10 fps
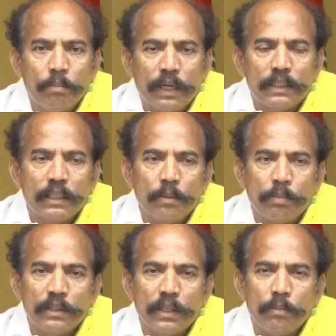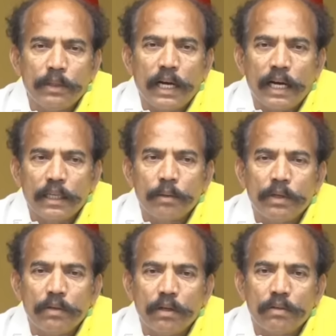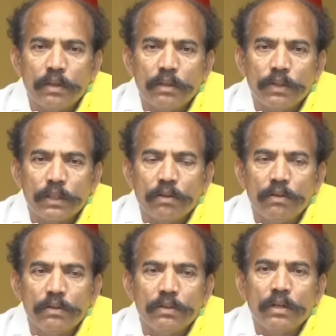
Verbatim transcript: భద్రతా పెన్షన్ల మీద ఆధారపడి ఉన్నటువంటి వ్యక్తులు